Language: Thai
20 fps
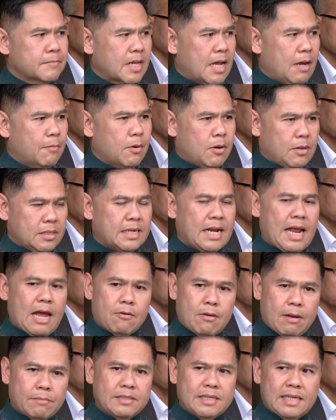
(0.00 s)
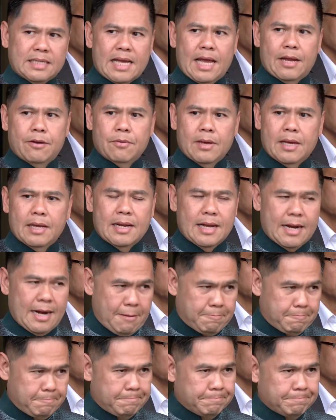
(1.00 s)
ครับขอแสดงความเสียใจด้วยนะค
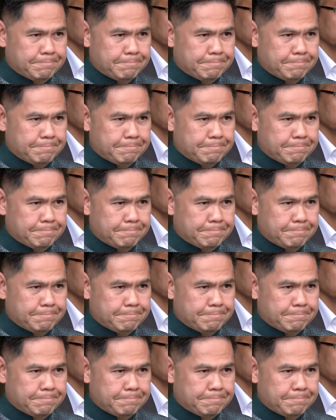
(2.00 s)
รับ